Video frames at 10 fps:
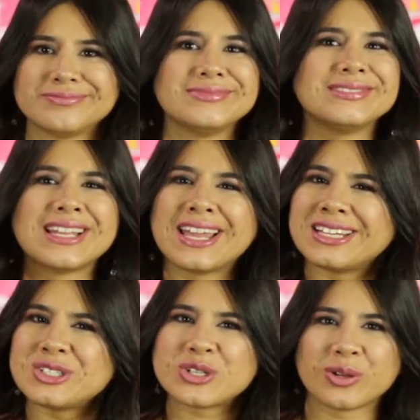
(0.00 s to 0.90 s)

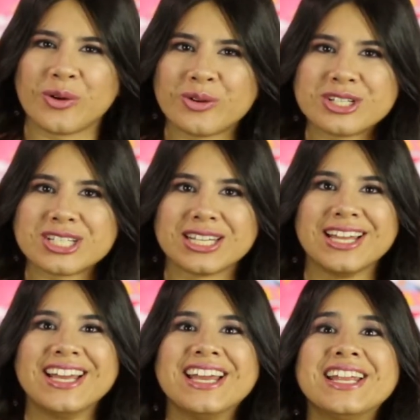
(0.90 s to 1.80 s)
nem de longe.
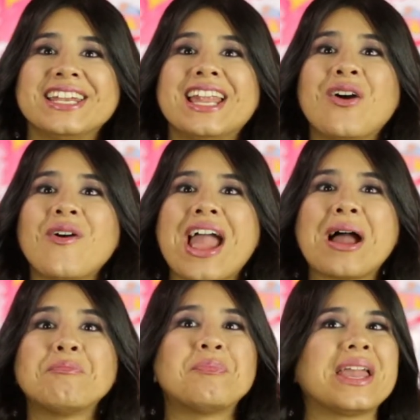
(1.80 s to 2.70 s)
Não é
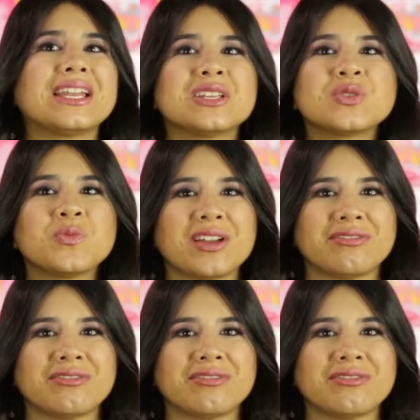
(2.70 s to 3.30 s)
apenas um